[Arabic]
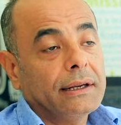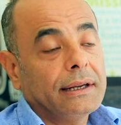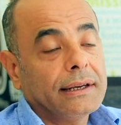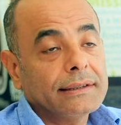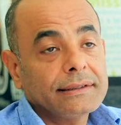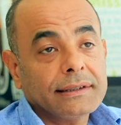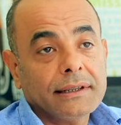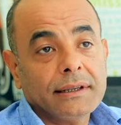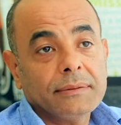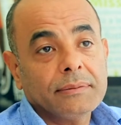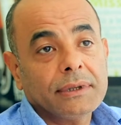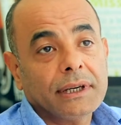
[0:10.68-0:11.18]

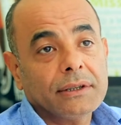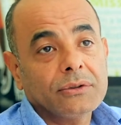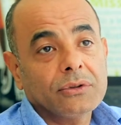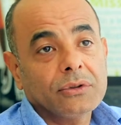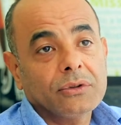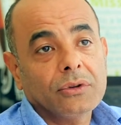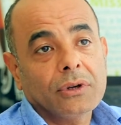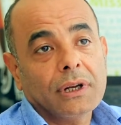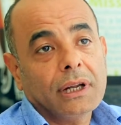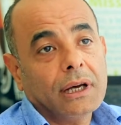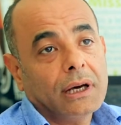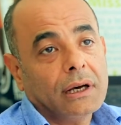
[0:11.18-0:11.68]
الاسئله بتاعته
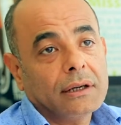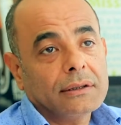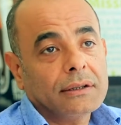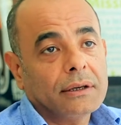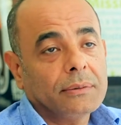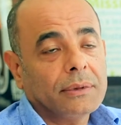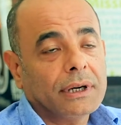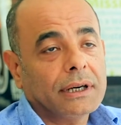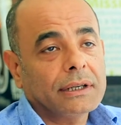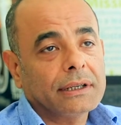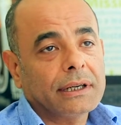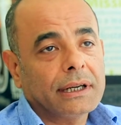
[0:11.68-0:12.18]
كلها
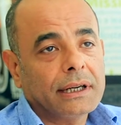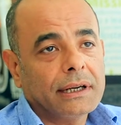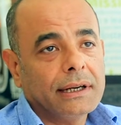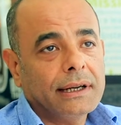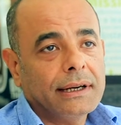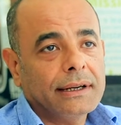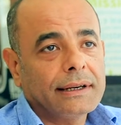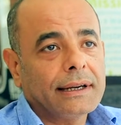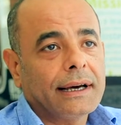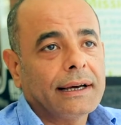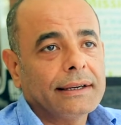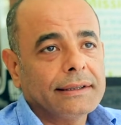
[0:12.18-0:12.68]
طبعا اللي
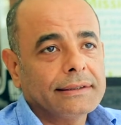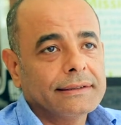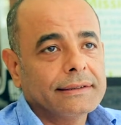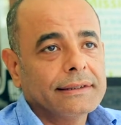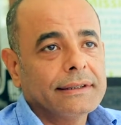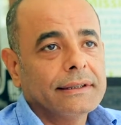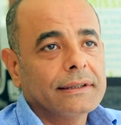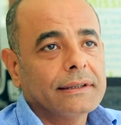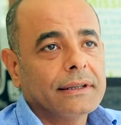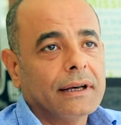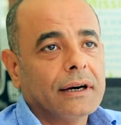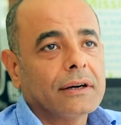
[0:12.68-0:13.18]
احنا
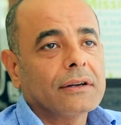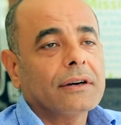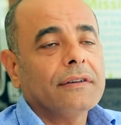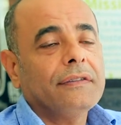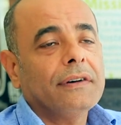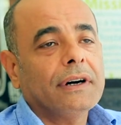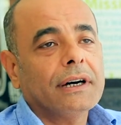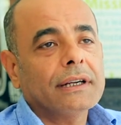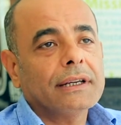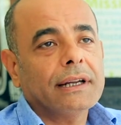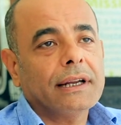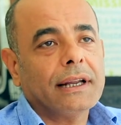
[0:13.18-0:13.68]
عايزين
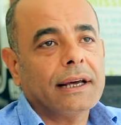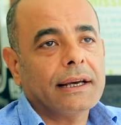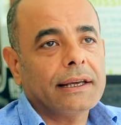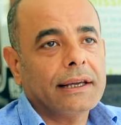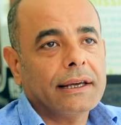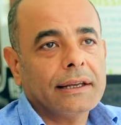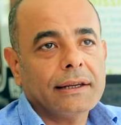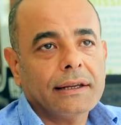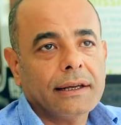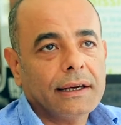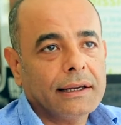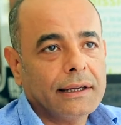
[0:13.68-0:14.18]
نعرفها عن
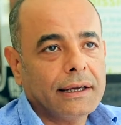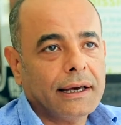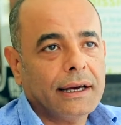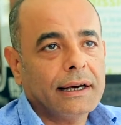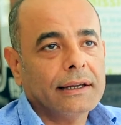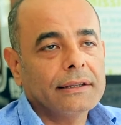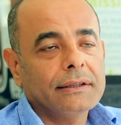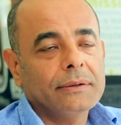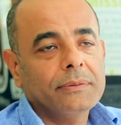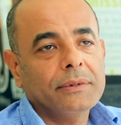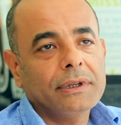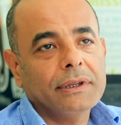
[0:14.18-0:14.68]
العيان اي
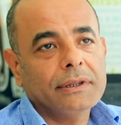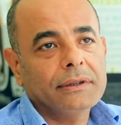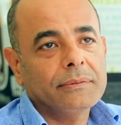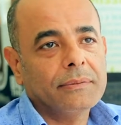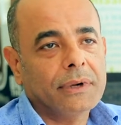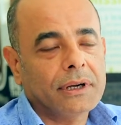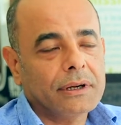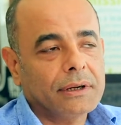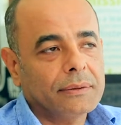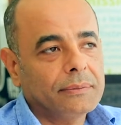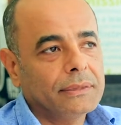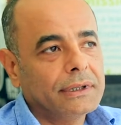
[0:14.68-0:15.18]
حد
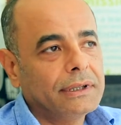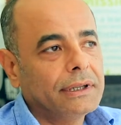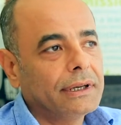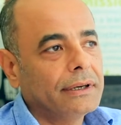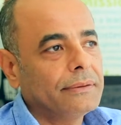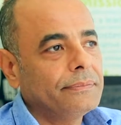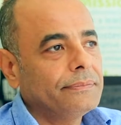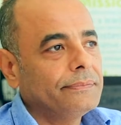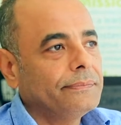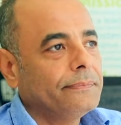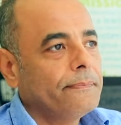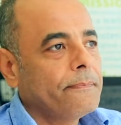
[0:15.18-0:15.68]
بيتبرع
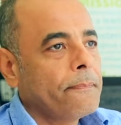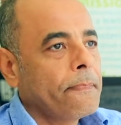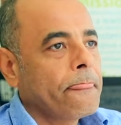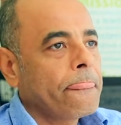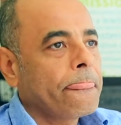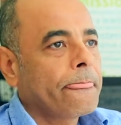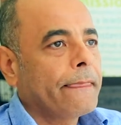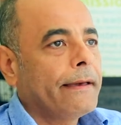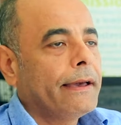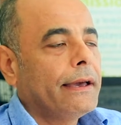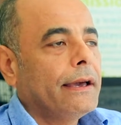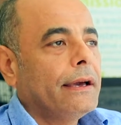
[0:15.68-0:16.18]
بالدم
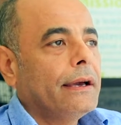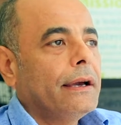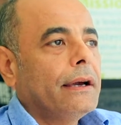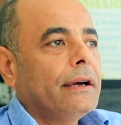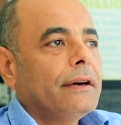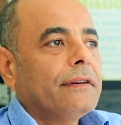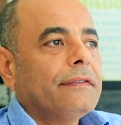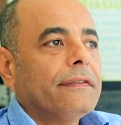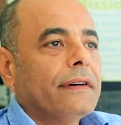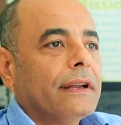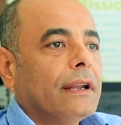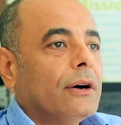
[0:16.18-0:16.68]

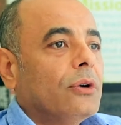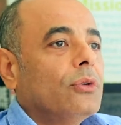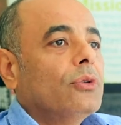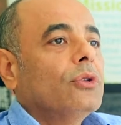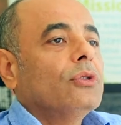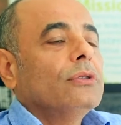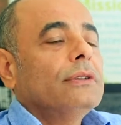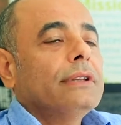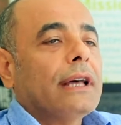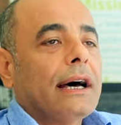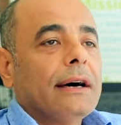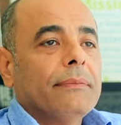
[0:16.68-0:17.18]
فلو
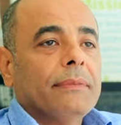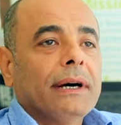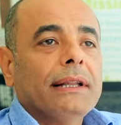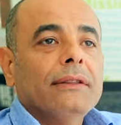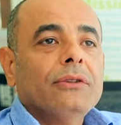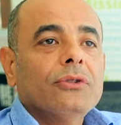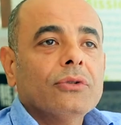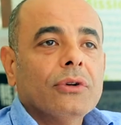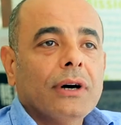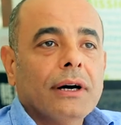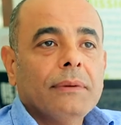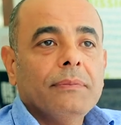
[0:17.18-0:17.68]
كنت
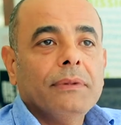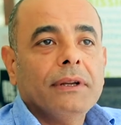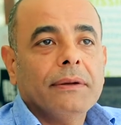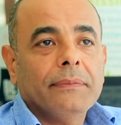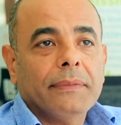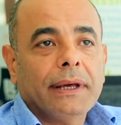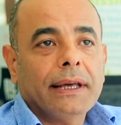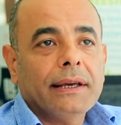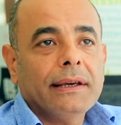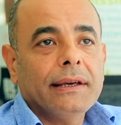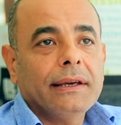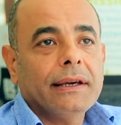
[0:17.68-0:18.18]
عملته قبل
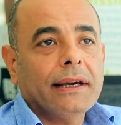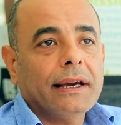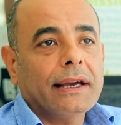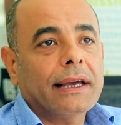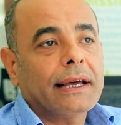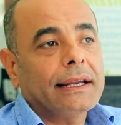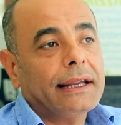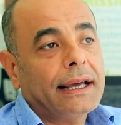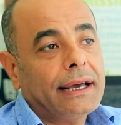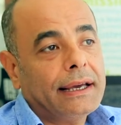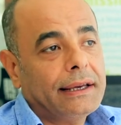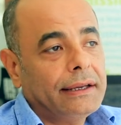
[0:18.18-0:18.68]
ما اجي
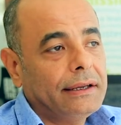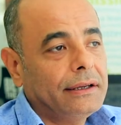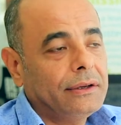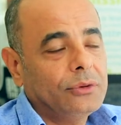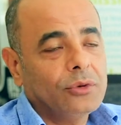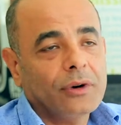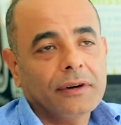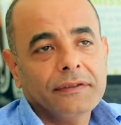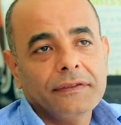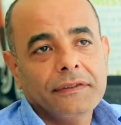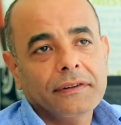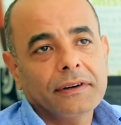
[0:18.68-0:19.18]
كان
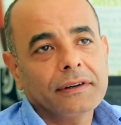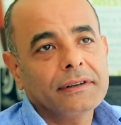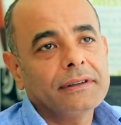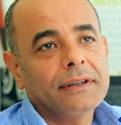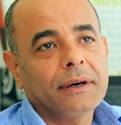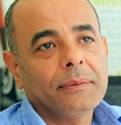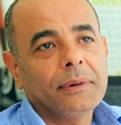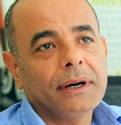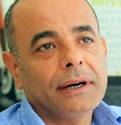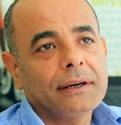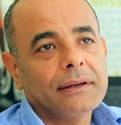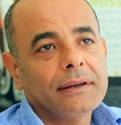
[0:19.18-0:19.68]
هيوفر
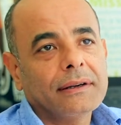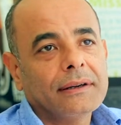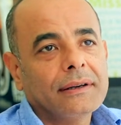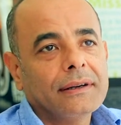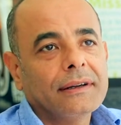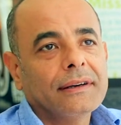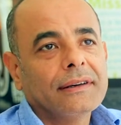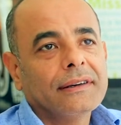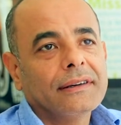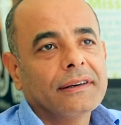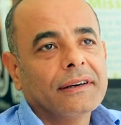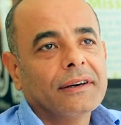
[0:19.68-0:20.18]
طبعا
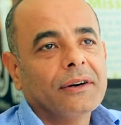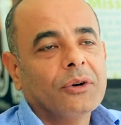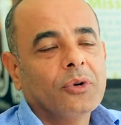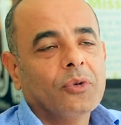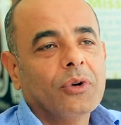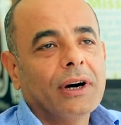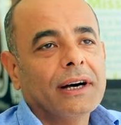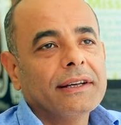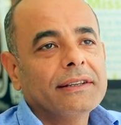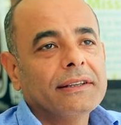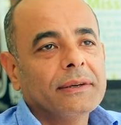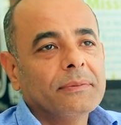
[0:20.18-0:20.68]
آه،
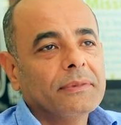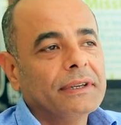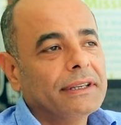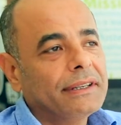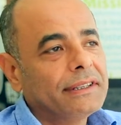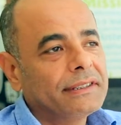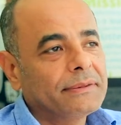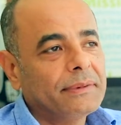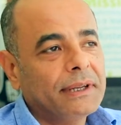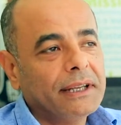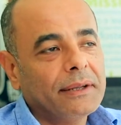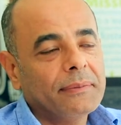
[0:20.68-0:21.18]
وقت
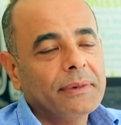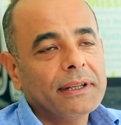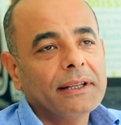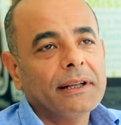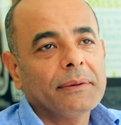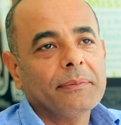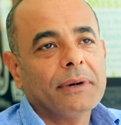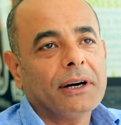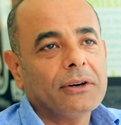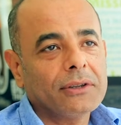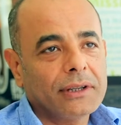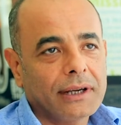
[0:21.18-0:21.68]
بالنسبه لي بدل
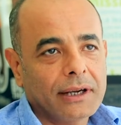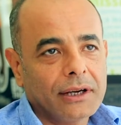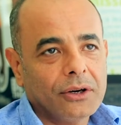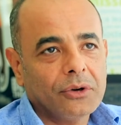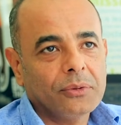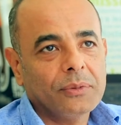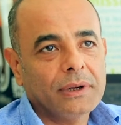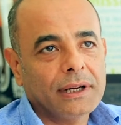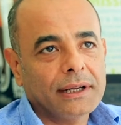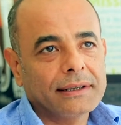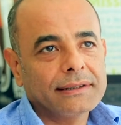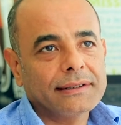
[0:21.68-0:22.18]
ما اقعد
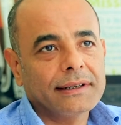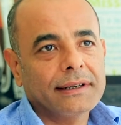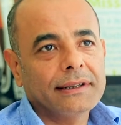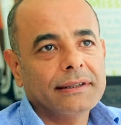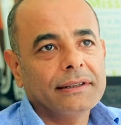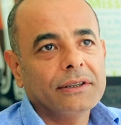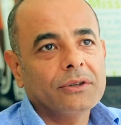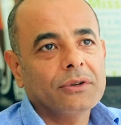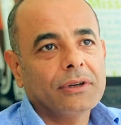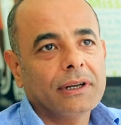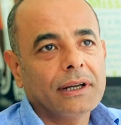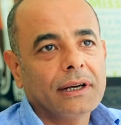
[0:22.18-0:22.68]
اجاوب الاسئله
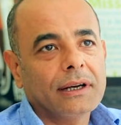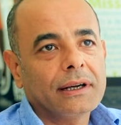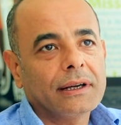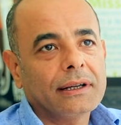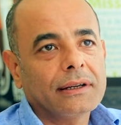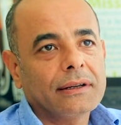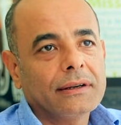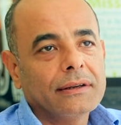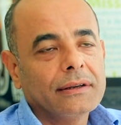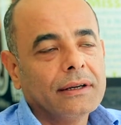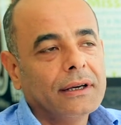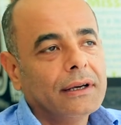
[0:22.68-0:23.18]
دي كلها
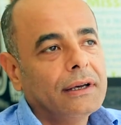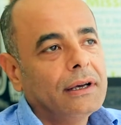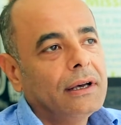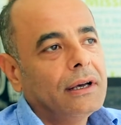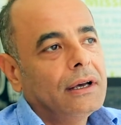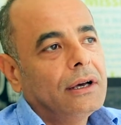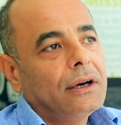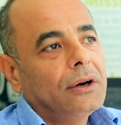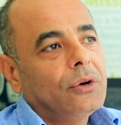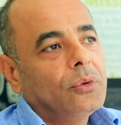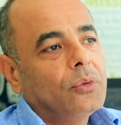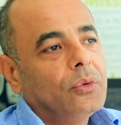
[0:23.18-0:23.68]
هنا
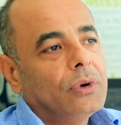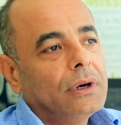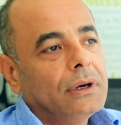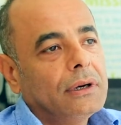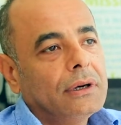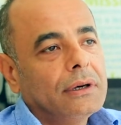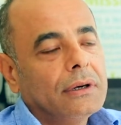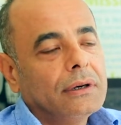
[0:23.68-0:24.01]
و...